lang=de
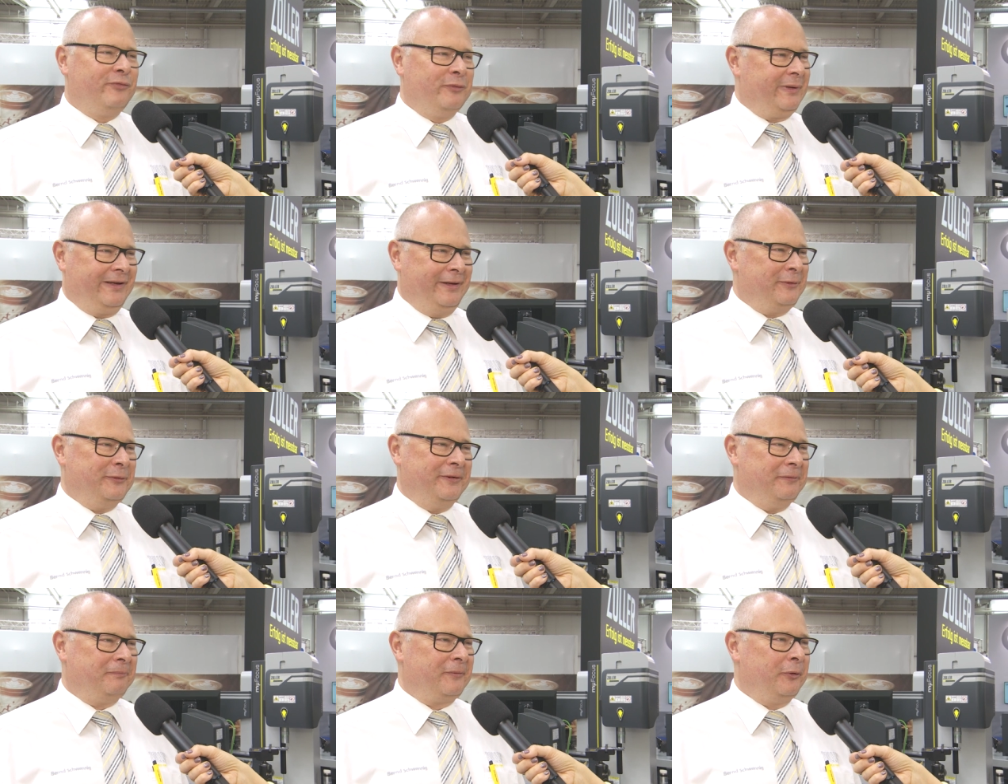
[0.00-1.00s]
von
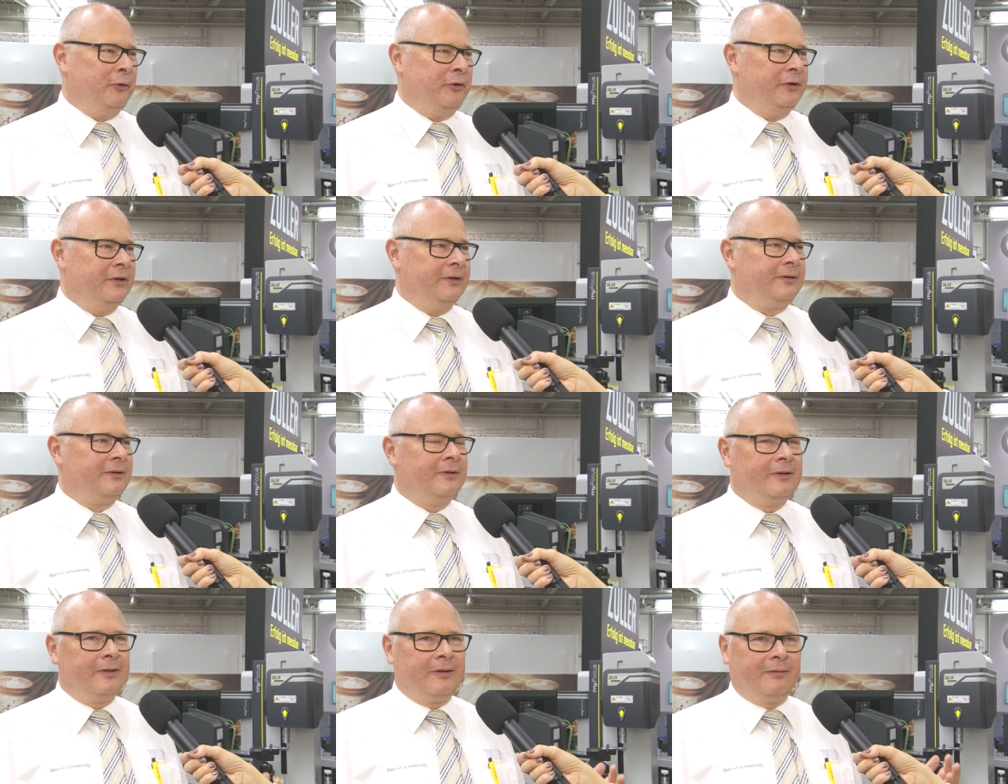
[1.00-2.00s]
Begegnungen und
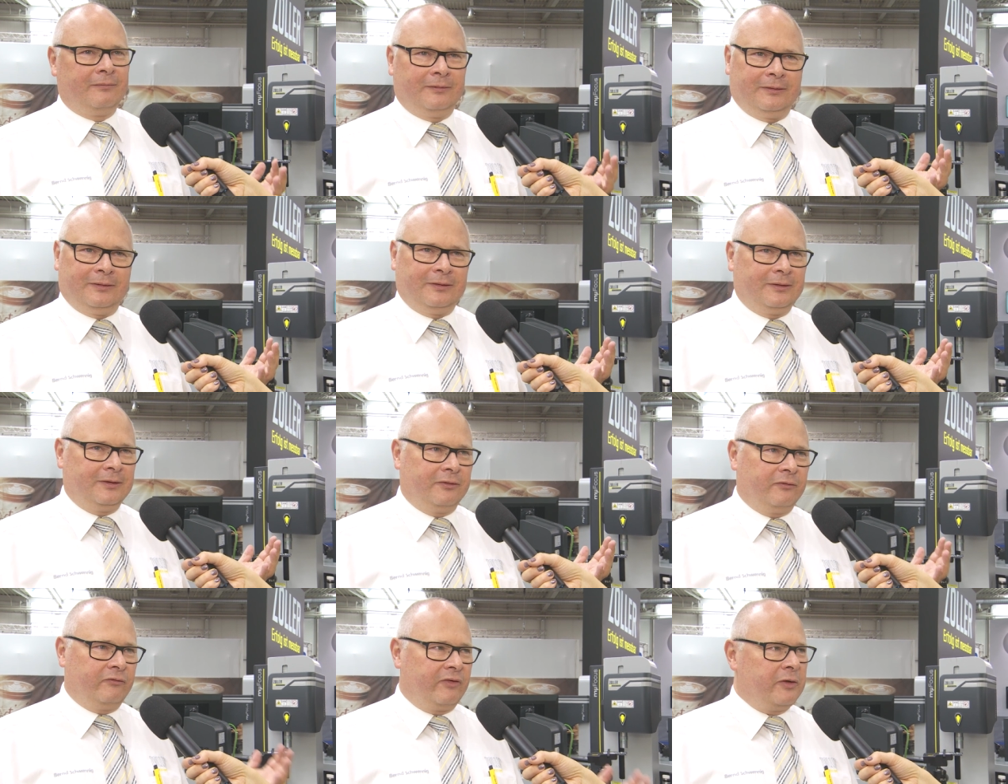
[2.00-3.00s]

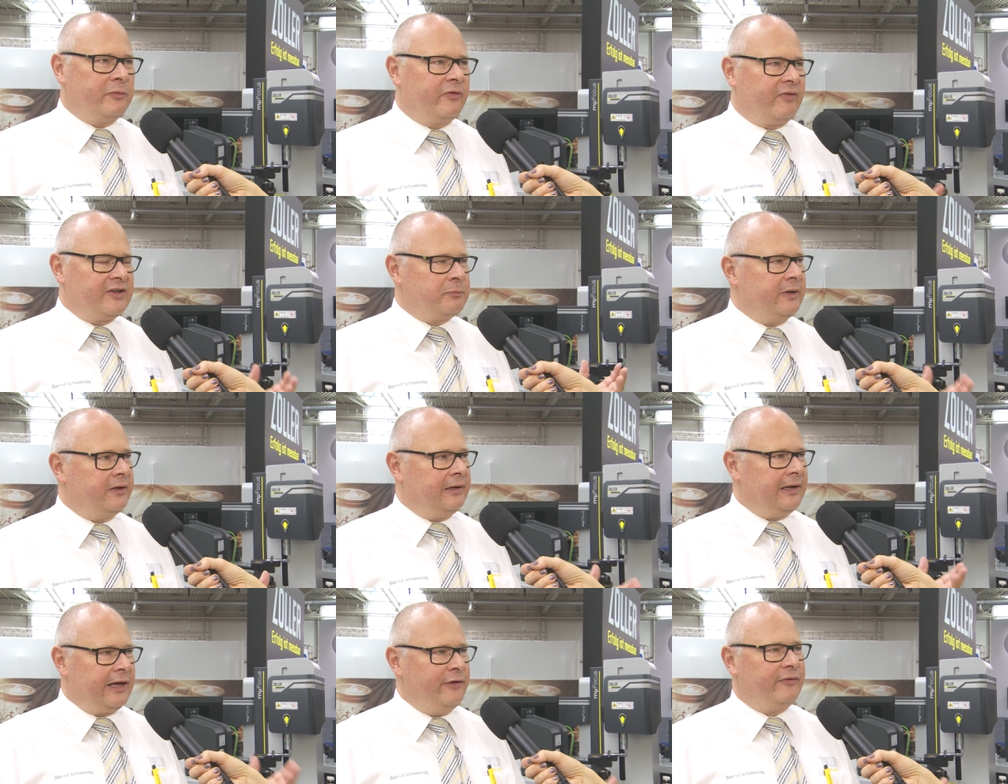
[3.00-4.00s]
was man
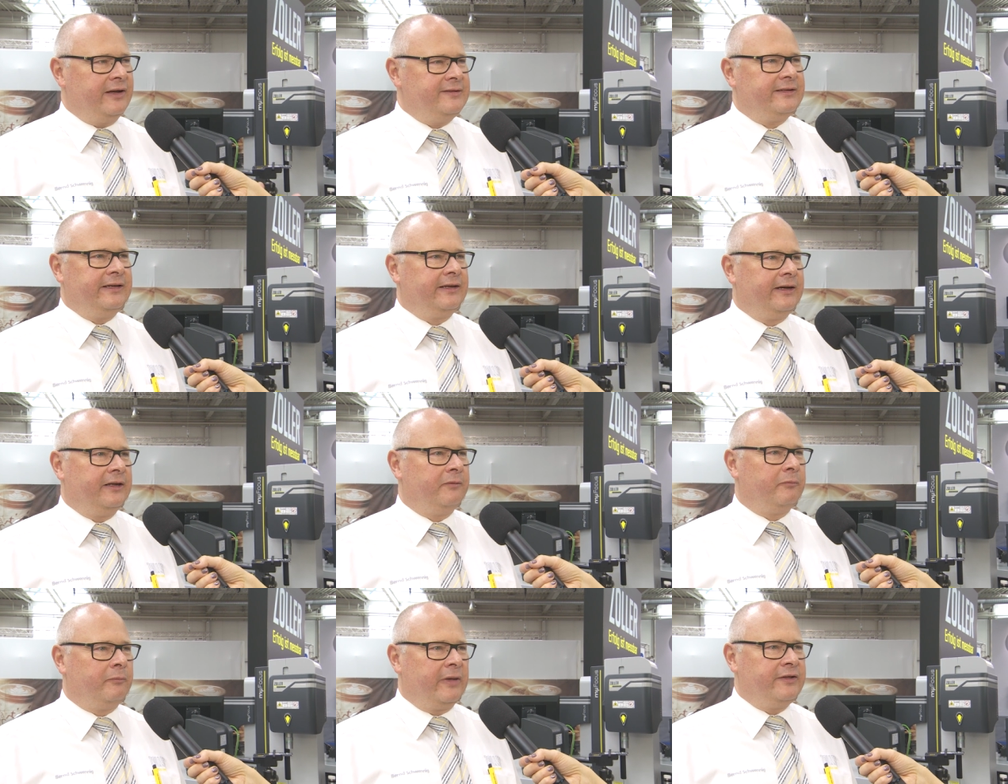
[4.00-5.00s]
live ansehen
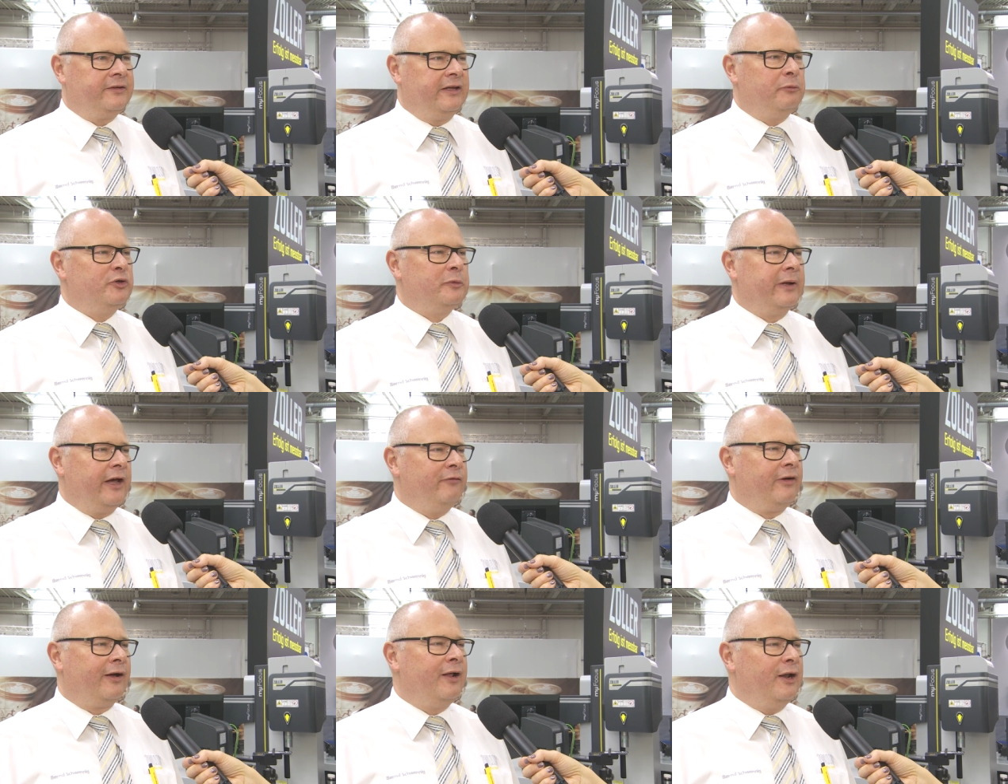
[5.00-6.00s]
kann. Manche Dinge muss man
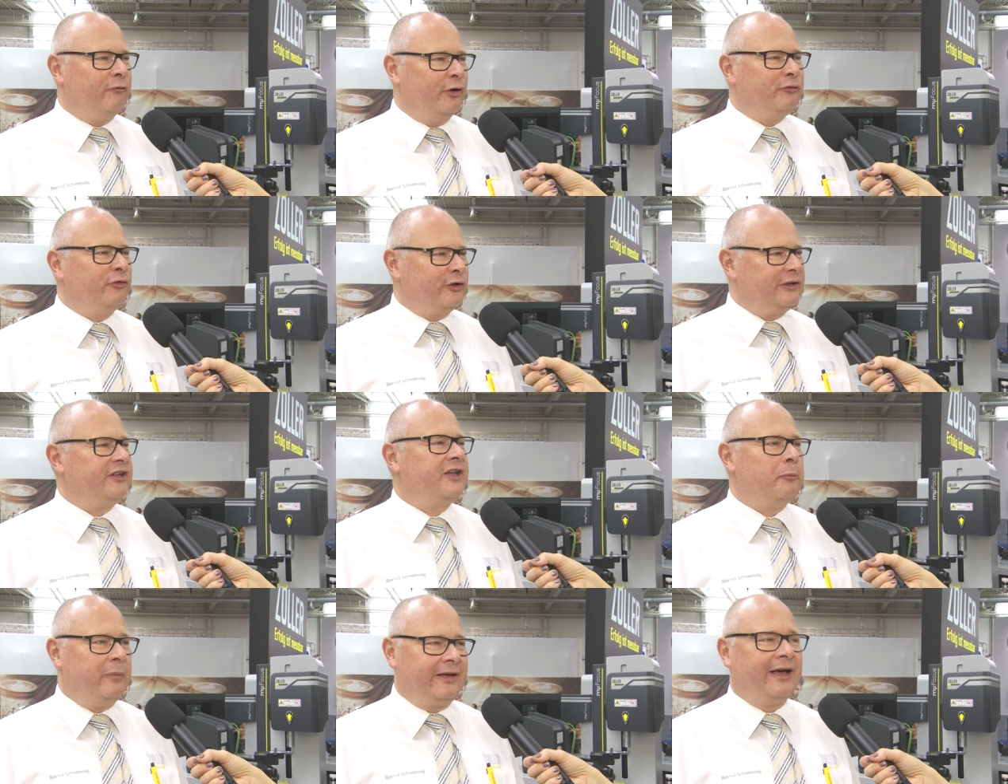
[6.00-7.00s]
einfach wortwörtlich
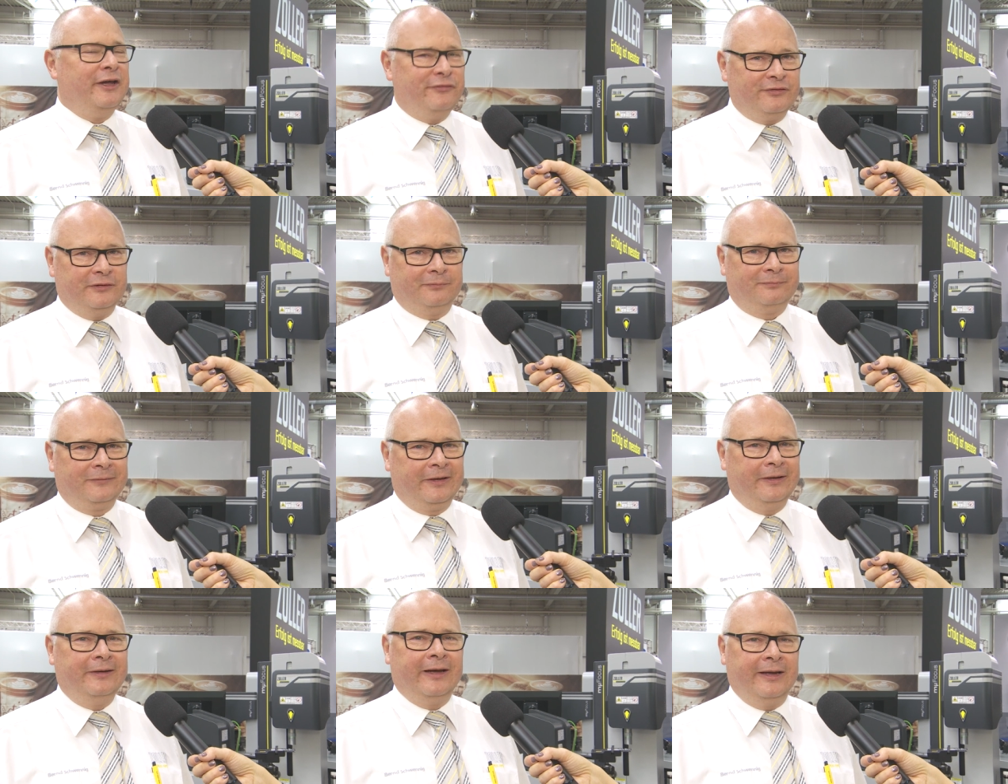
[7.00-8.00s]
begreifen,
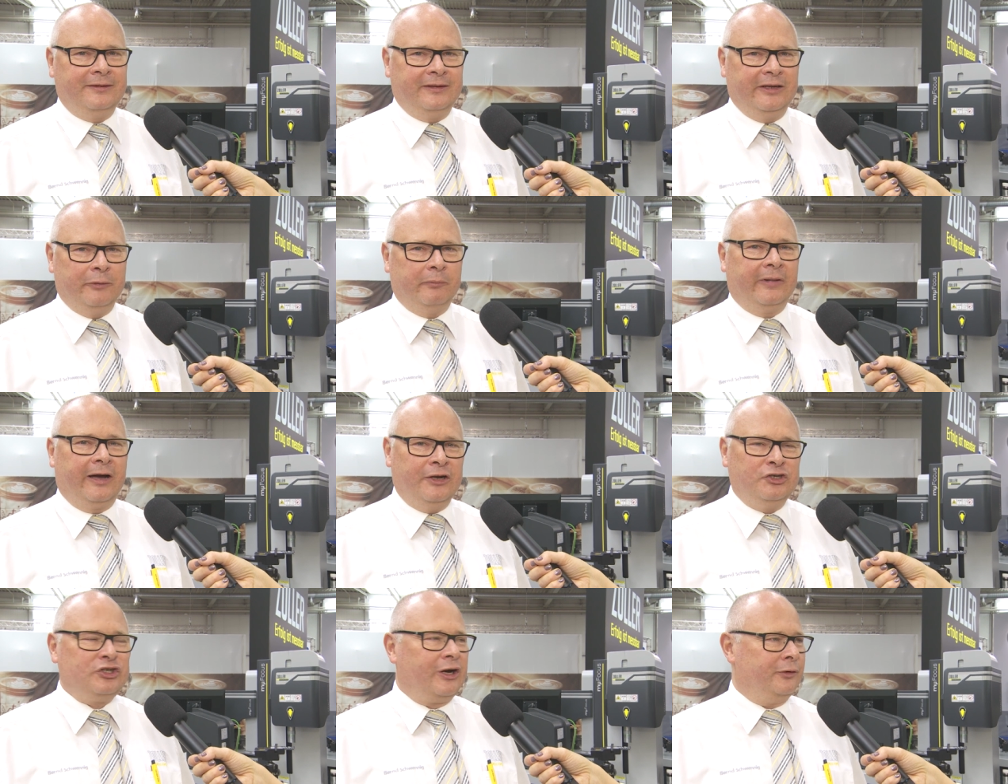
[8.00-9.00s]
in die Hand nehmen,
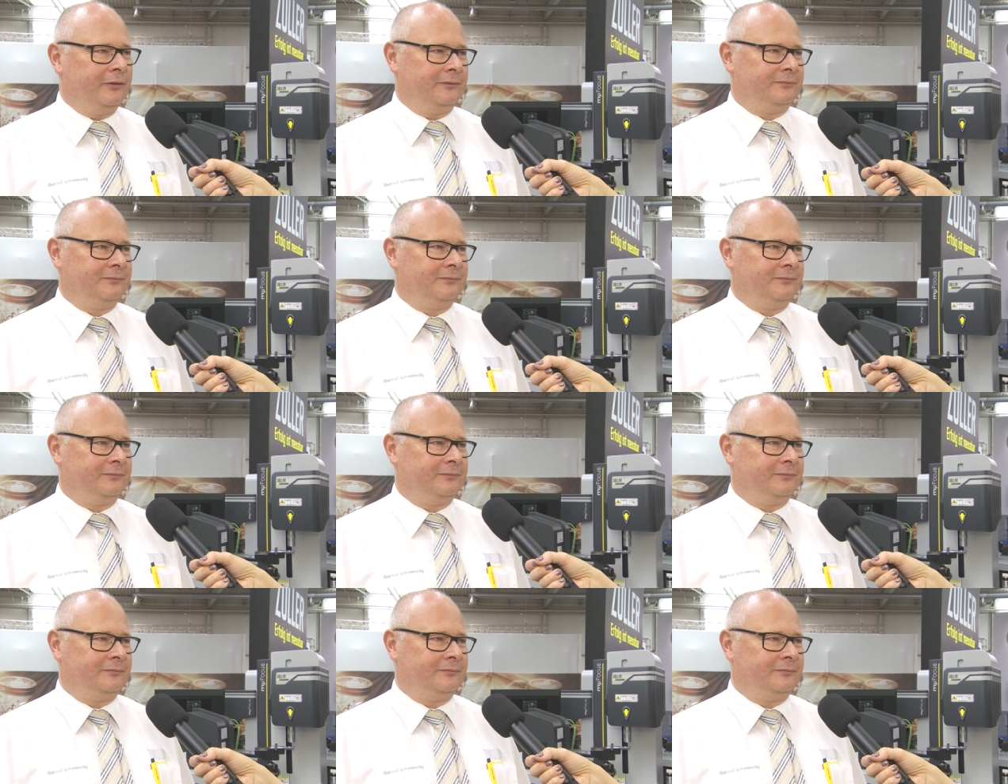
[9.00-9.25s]
anschauen.